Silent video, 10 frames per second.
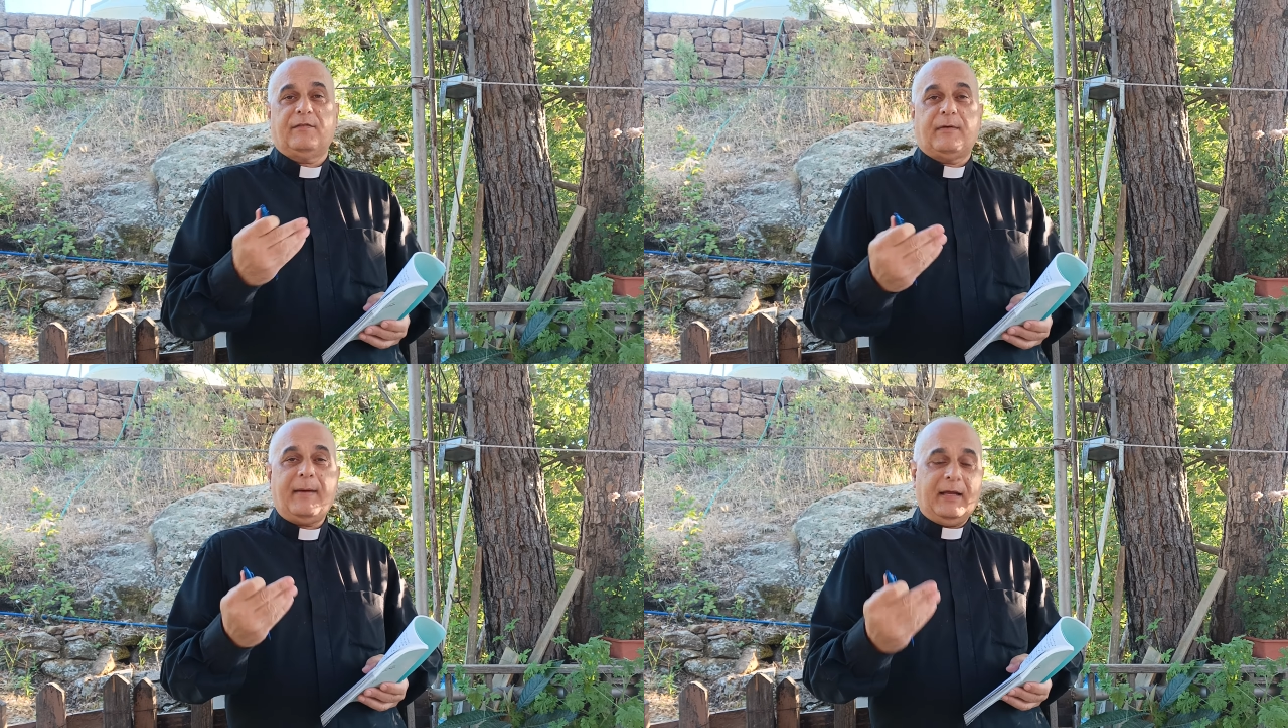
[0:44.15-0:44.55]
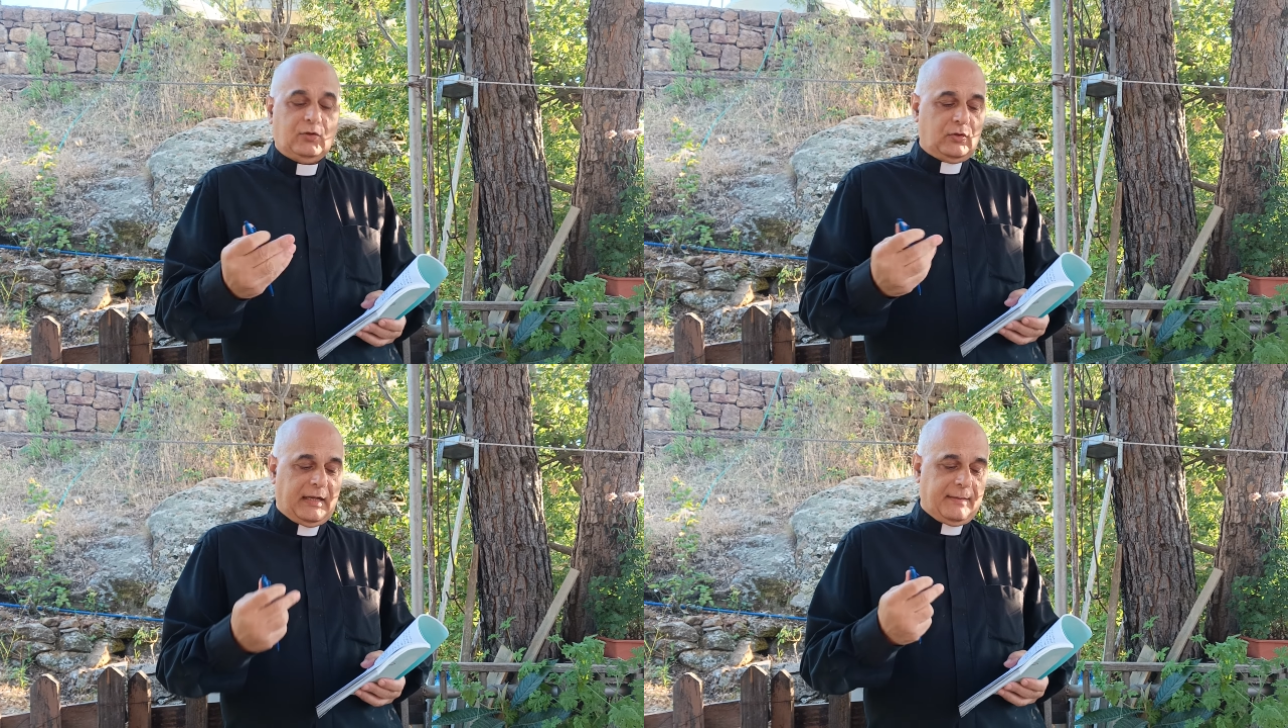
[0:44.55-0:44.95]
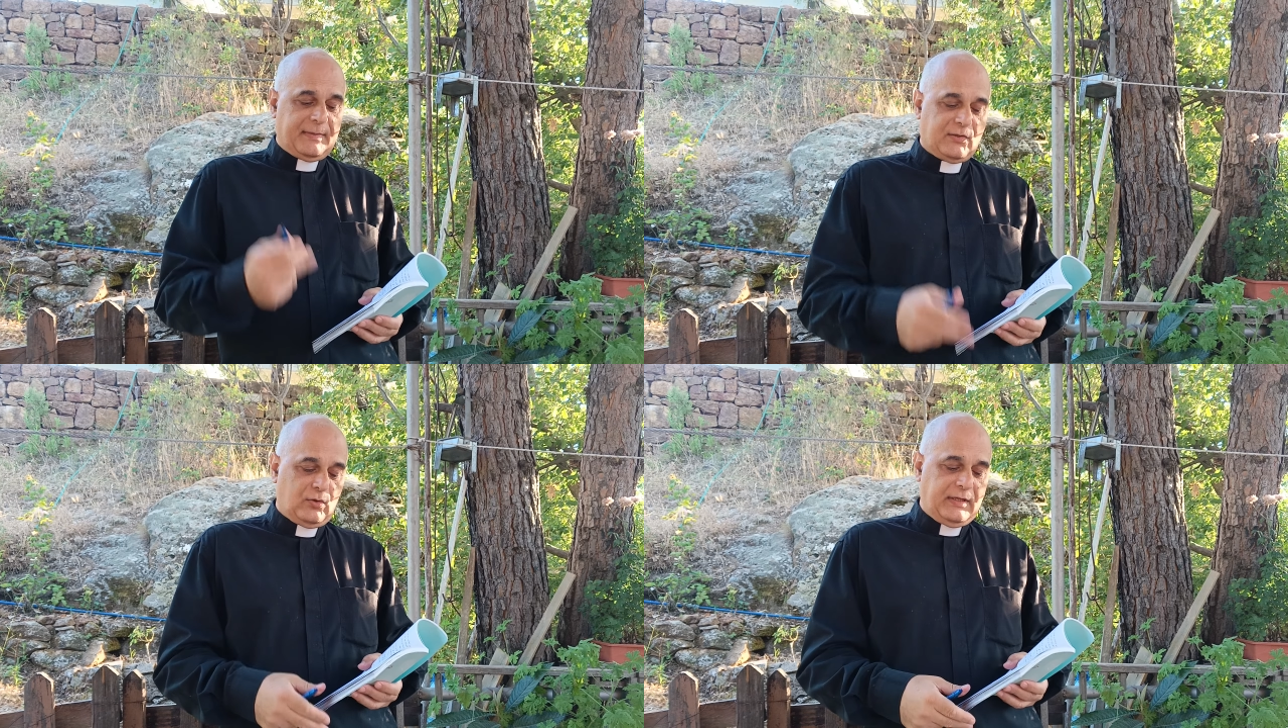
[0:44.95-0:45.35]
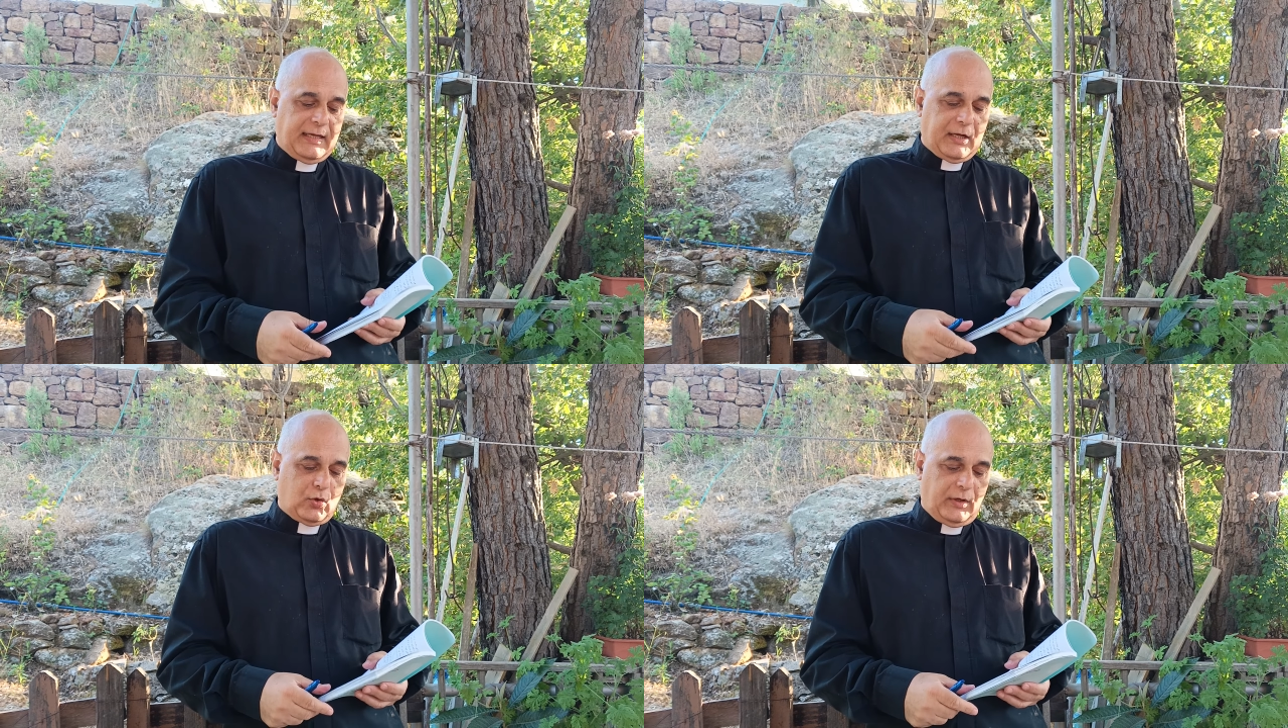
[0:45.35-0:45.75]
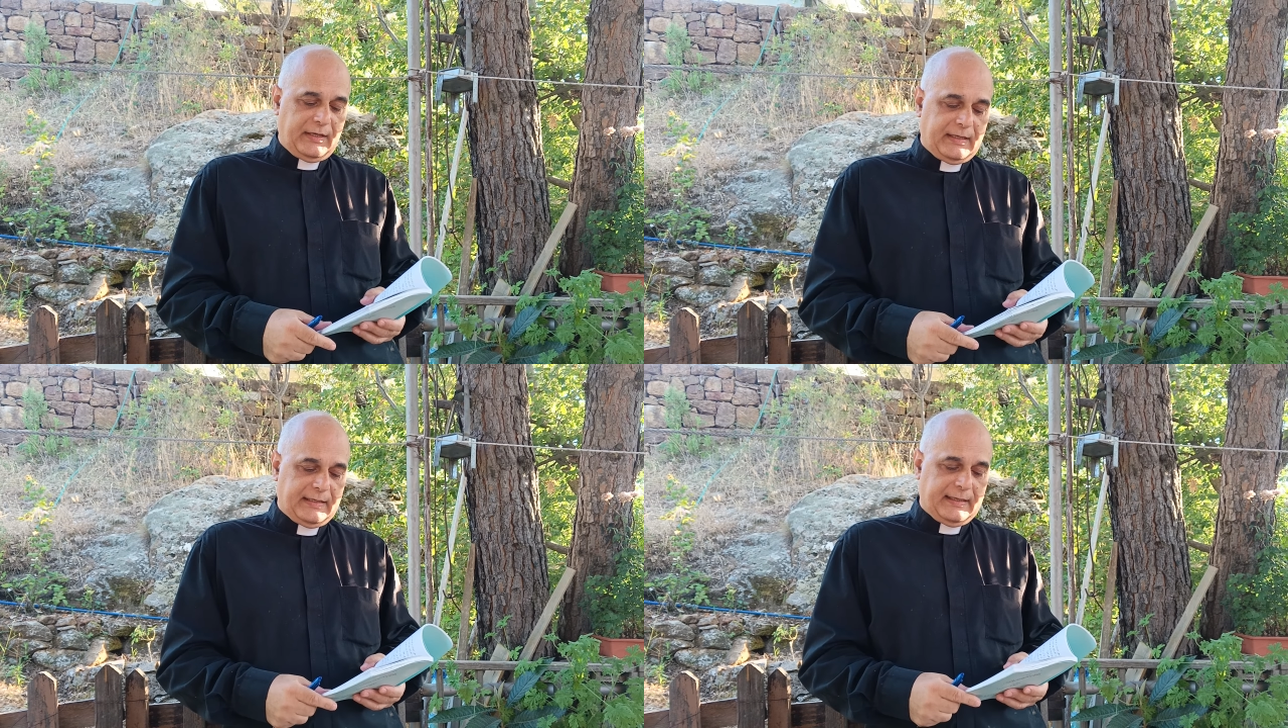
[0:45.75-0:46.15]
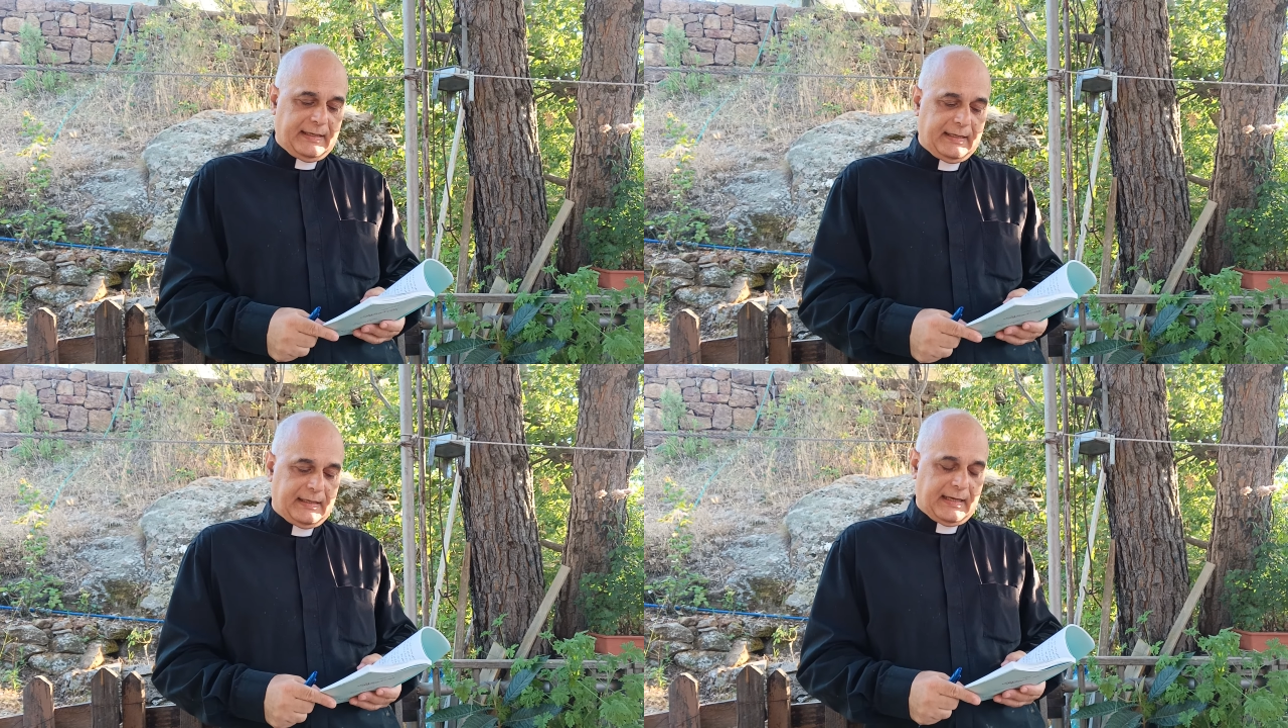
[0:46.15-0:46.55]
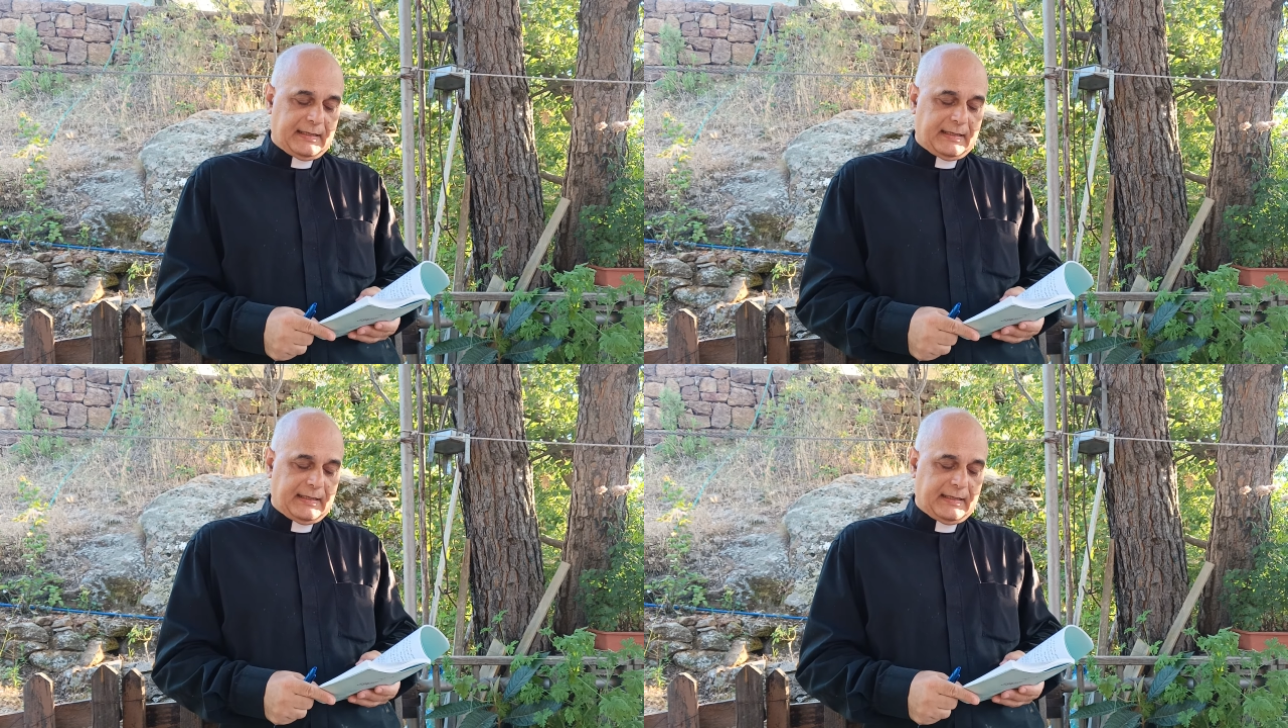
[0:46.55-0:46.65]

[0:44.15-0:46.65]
فما عندهم المسؤوليه الروحيه اللي